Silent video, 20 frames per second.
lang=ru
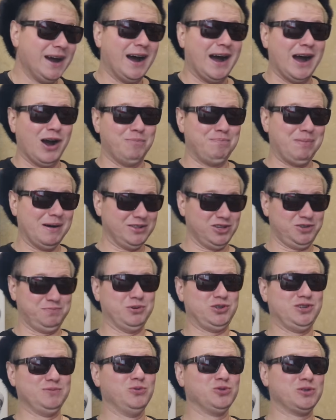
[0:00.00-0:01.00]
А Палыч
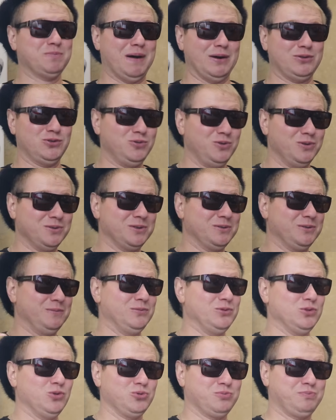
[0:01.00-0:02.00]
почему-то подумал,
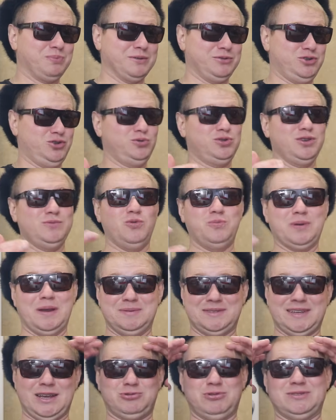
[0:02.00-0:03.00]
ну, что-то ему
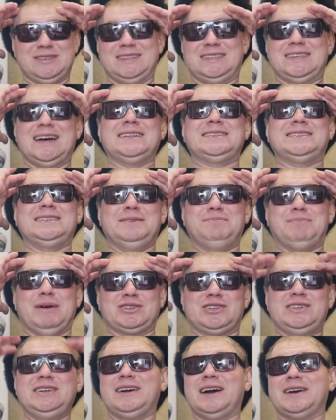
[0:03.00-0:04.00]
прям сразу ассоциации
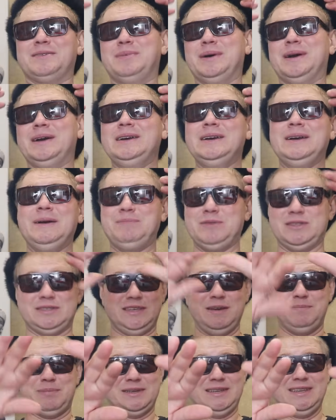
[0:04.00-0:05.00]
пошли, как бы,
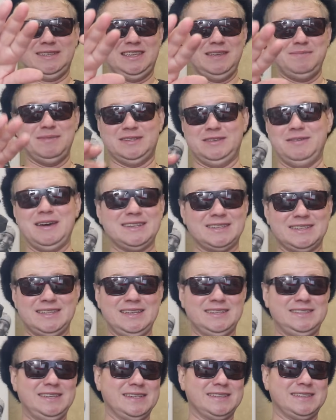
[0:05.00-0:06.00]
это не, не с ними связано,
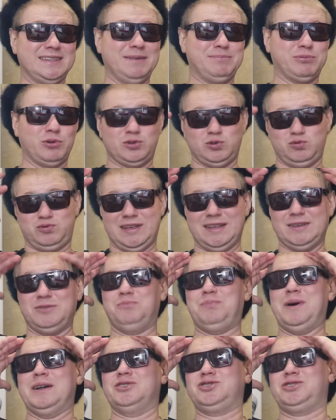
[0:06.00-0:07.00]
естественно, а просто
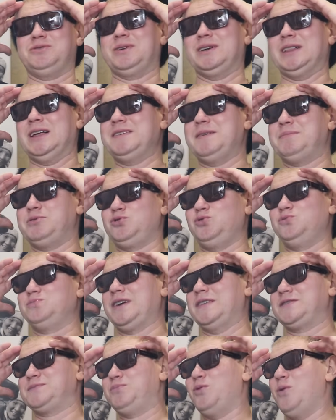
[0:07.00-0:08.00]
у Палыча в голове, почему-то
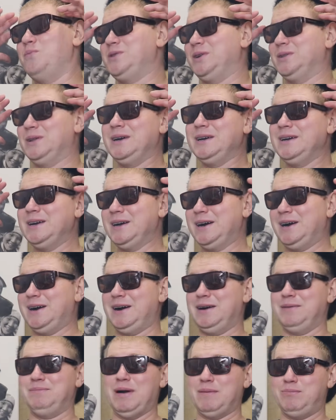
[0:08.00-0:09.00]
я вспомнил
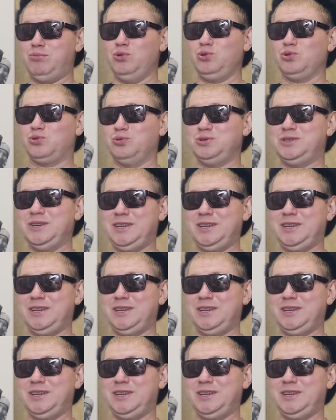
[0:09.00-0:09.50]
а, бабульку,